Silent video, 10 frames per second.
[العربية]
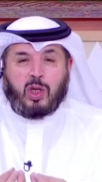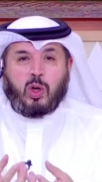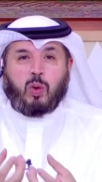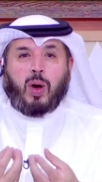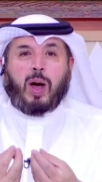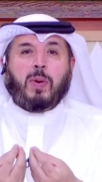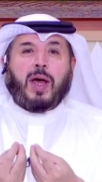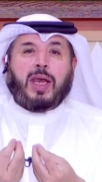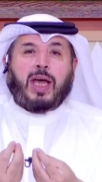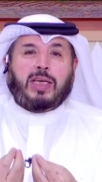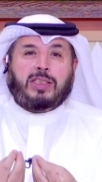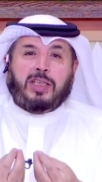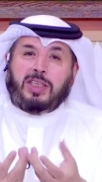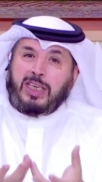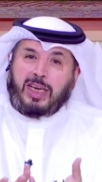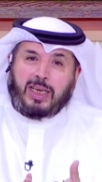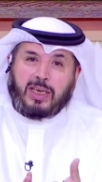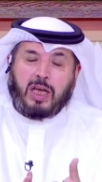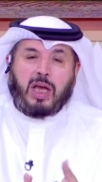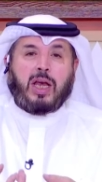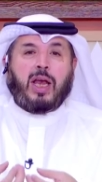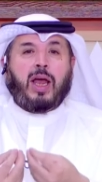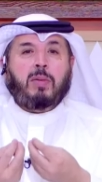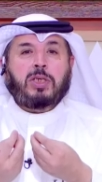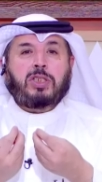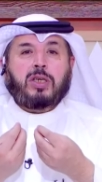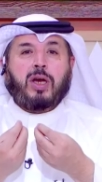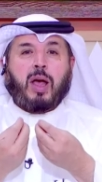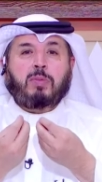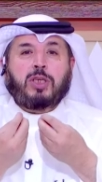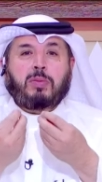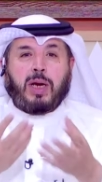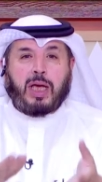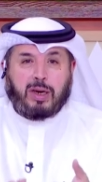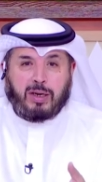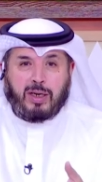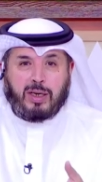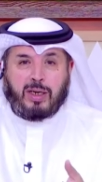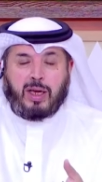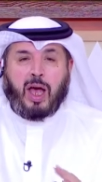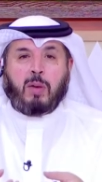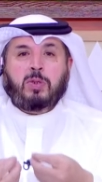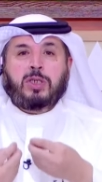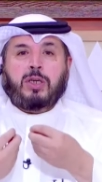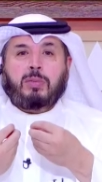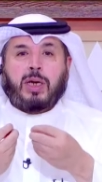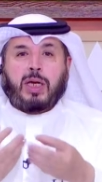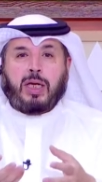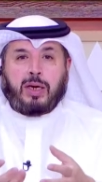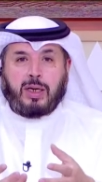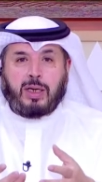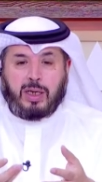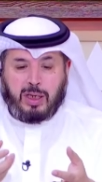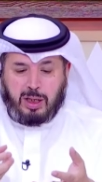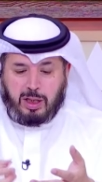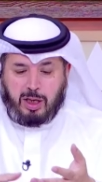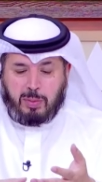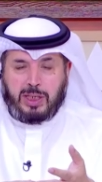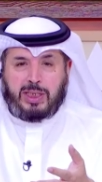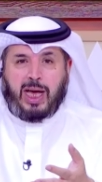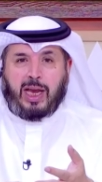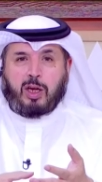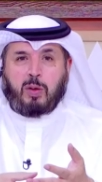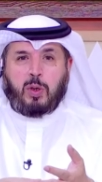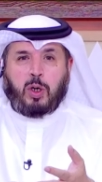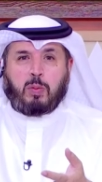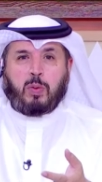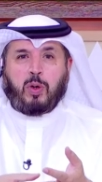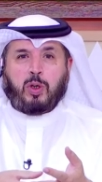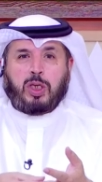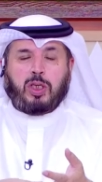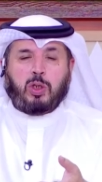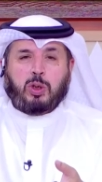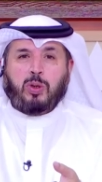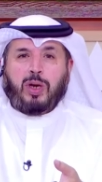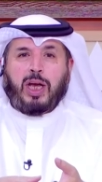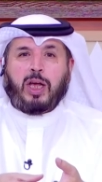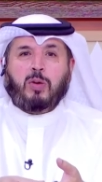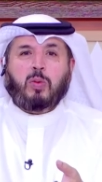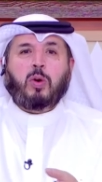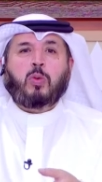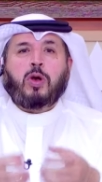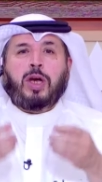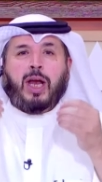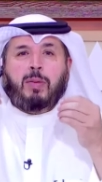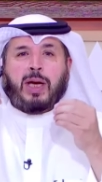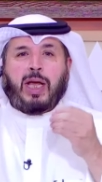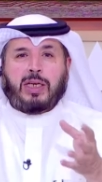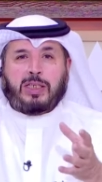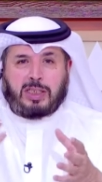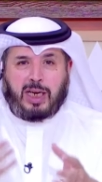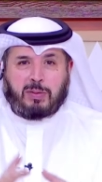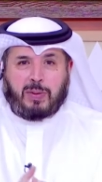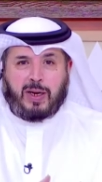وابغى الناس تدعي لي قلنا ابشر ابشر بالخير ابشر بالخير يبي يدعالك وبيحبونك تدخل السرور عليهم وامور على مقال تسعد بها